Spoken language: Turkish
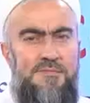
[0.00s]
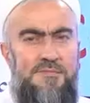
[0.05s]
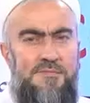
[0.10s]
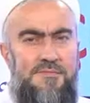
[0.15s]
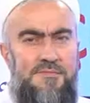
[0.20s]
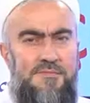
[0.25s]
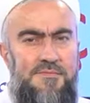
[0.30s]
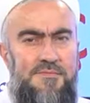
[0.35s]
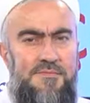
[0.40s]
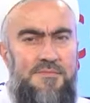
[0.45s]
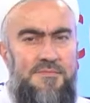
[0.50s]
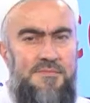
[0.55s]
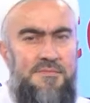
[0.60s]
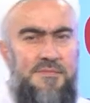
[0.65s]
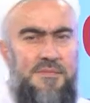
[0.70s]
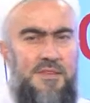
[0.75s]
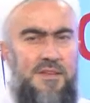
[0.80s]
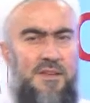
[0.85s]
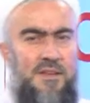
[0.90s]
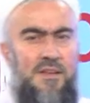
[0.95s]
Size çok
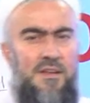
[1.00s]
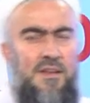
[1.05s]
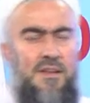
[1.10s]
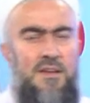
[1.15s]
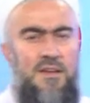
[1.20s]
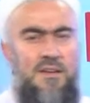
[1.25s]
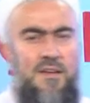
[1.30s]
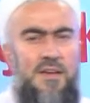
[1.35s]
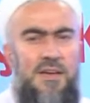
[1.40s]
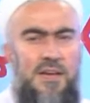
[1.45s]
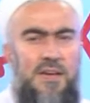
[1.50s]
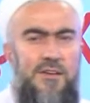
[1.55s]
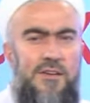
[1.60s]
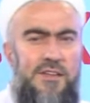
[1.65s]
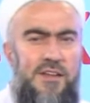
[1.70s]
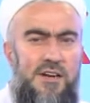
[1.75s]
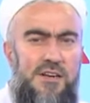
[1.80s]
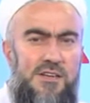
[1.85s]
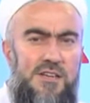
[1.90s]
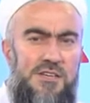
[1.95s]
Evet
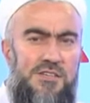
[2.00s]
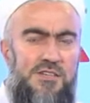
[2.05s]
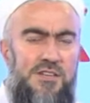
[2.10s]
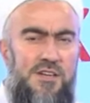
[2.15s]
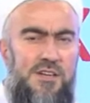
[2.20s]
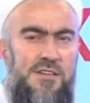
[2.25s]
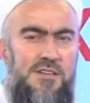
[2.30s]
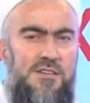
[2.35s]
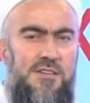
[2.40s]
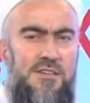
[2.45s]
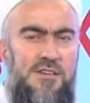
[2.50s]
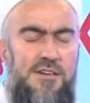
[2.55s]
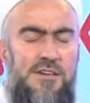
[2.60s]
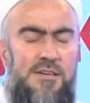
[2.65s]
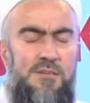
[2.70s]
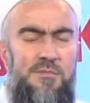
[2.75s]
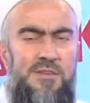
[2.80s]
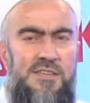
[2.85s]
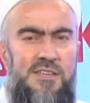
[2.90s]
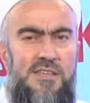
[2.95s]
arkadaşlar,
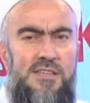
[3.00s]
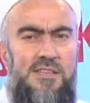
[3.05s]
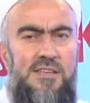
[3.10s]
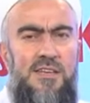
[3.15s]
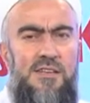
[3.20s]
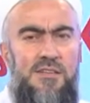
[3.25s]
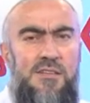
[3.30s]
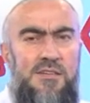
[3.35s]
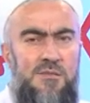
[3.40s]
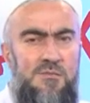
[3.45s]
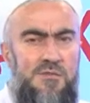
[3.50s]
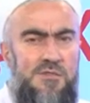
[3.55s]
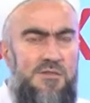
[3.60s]
kıymetli izleyenlerimiz,